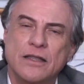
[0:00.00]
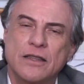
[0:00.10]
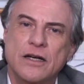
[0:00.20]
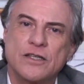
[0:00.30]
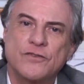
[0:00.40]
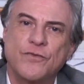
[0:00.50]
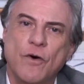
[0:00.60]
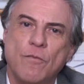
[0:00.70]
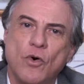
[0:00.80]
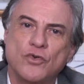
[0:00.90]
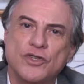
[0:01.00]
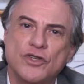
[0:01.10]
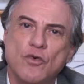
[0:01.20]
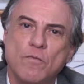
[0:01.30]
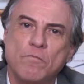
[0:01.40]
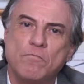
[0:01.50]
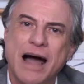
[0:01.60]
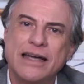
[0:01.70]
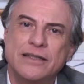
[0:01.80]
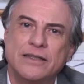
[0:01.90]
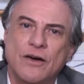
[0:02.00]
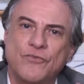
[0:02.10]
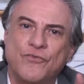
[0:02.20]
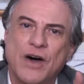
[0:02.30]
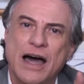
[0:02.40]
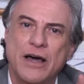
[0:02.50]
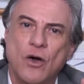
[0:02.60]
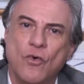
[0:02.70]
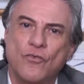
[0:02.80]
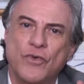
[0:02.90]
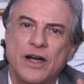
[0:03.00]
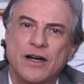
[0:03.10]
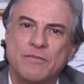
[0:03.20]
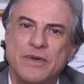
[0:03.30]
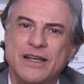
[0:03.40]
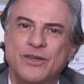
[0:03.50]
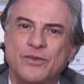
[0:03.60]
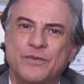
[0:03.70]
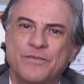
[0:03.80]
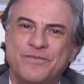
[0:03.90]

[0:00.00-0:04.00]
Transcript: transformou-se num baita farol vermelho.